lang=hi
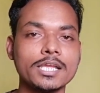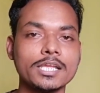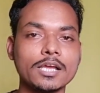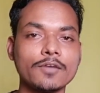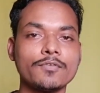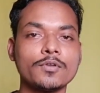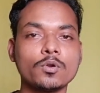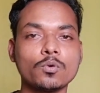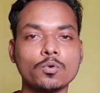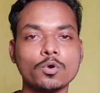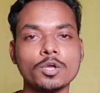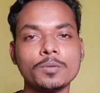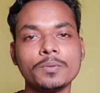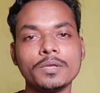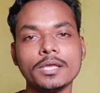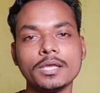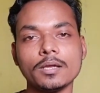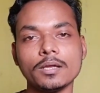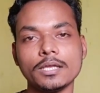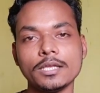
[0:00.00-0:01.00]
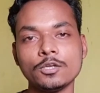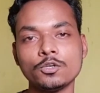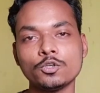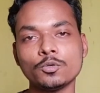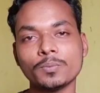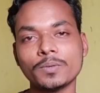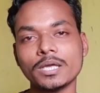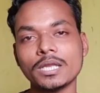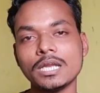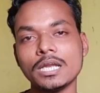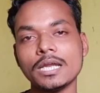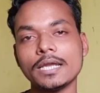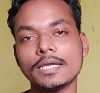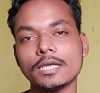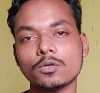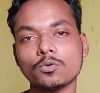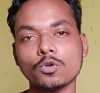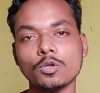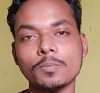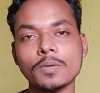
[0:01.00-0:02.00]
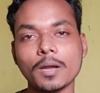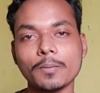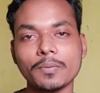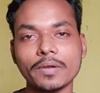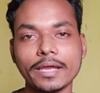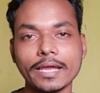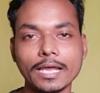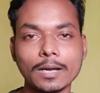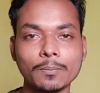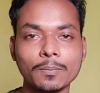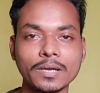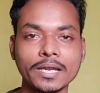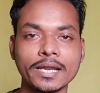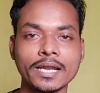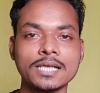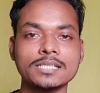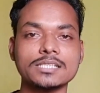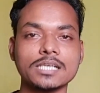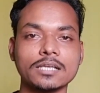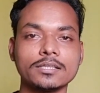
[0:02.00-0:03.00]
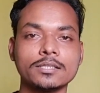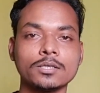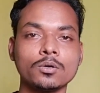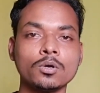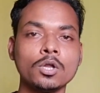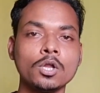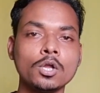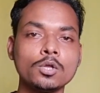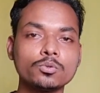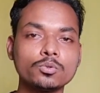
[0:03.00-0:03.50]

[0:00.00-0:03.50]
या फिर कोई भी यूट्यूब के रिलेटेड कोई भी आप हेल्प लेना चाहते हो